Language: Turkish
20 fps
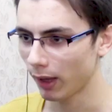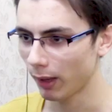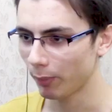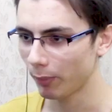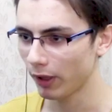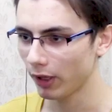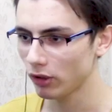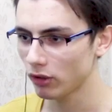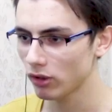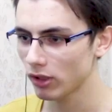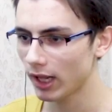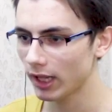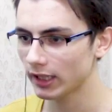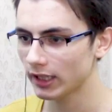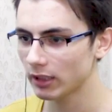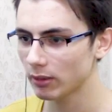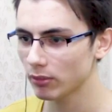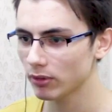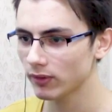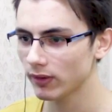Bak 500
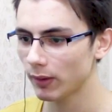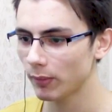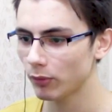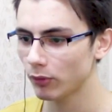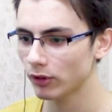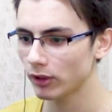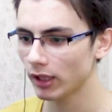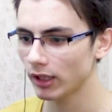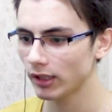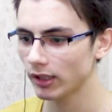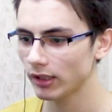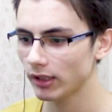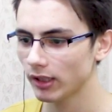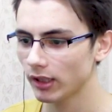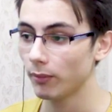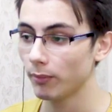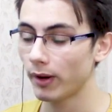altınımız var. Buradan